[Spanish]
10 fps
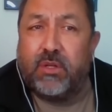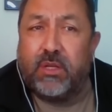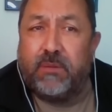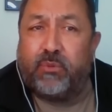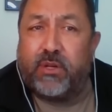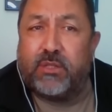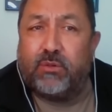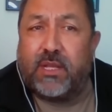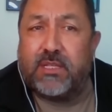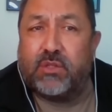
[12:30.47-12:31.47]
y por
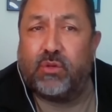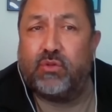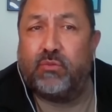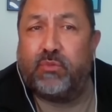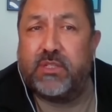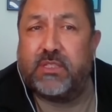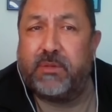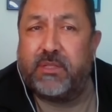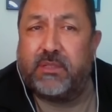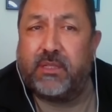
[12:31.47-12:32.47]
eso lanzó
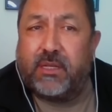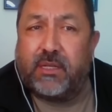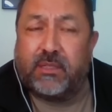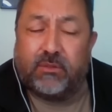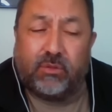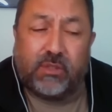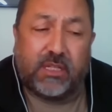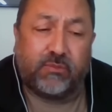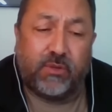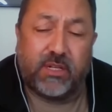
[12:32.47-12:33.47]
supuestamente a todas
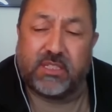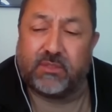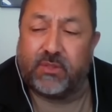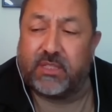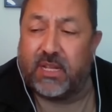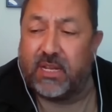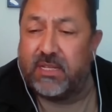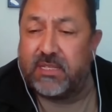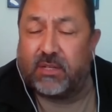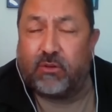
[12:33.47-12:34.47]
las fuerzas
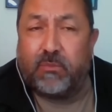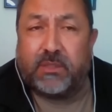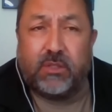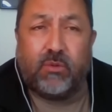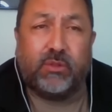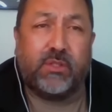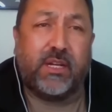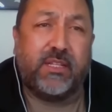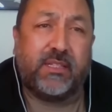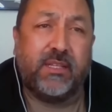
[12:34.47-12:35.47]
federales a combatir, cuando en
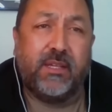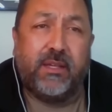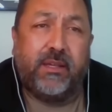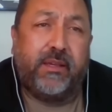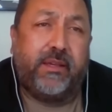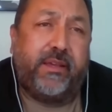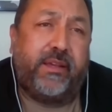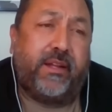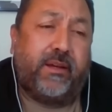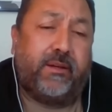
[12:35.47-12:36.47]
realidad eh,
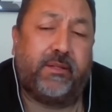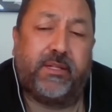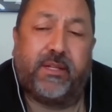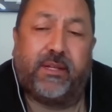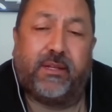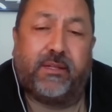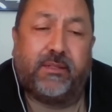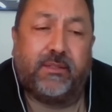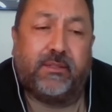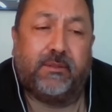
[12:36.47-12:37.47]
era,
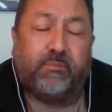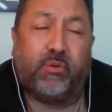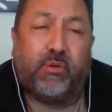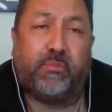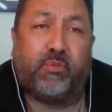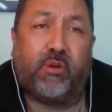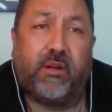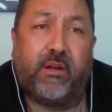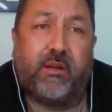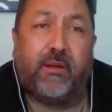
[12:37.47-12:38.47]
era por,
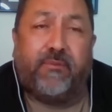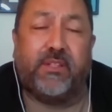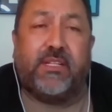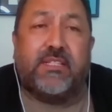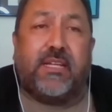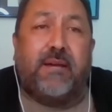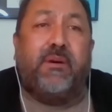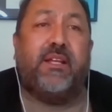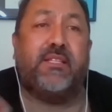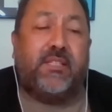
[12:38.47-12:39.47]
frente a las
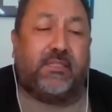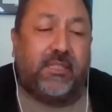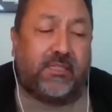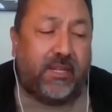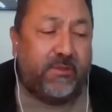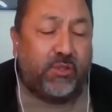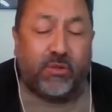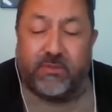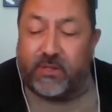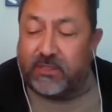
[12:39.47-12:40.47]
cámaras de,
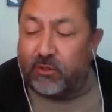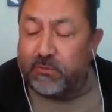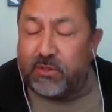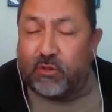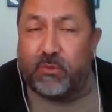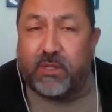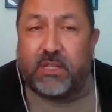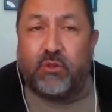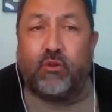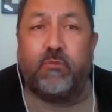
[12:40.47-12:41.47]
televisión y frente a los medios de
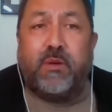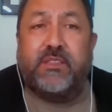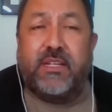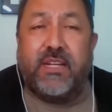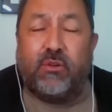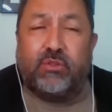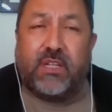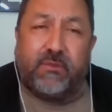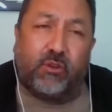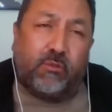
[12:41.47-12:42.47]
comunicación combatía el
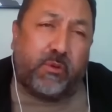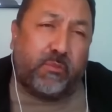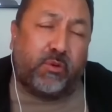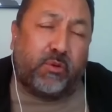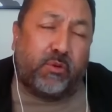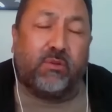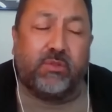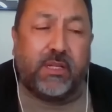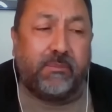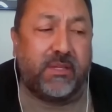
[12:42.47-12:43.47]
narcotráfico, pero por
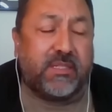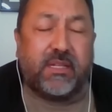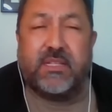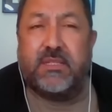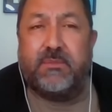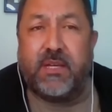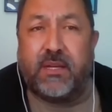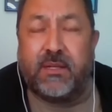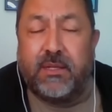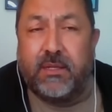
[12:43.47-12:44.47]
debajo de la mesa recibía